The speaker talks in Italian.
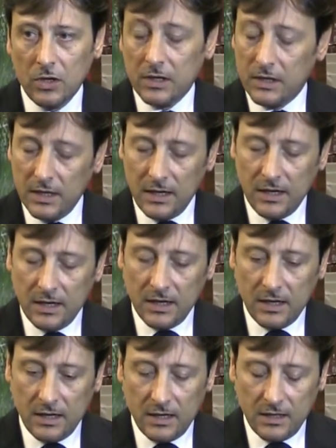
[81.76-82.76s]
del,
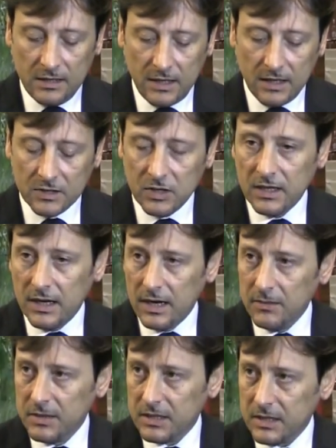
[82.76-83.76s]
eh, internazionale
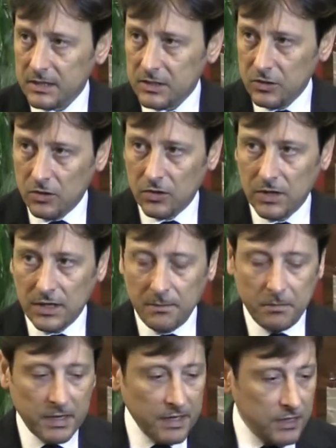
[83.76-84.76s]
dell'alimentazione a
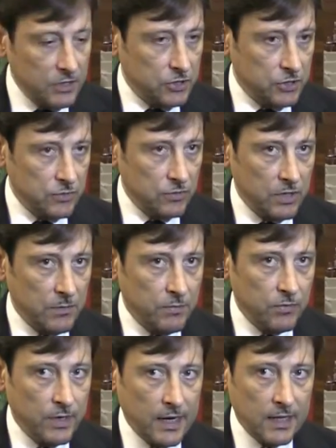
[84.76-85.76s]
Parigi, uno dei
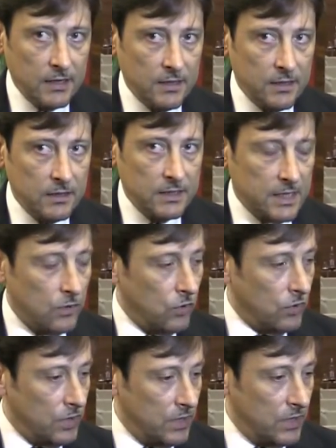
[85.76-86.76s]
più grandi
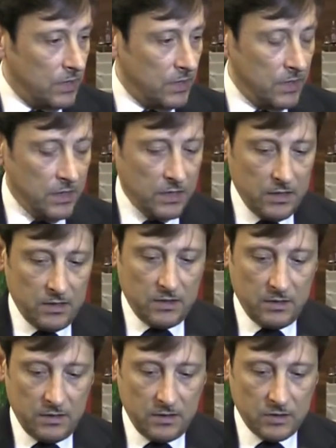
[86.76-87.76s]
saloni eh,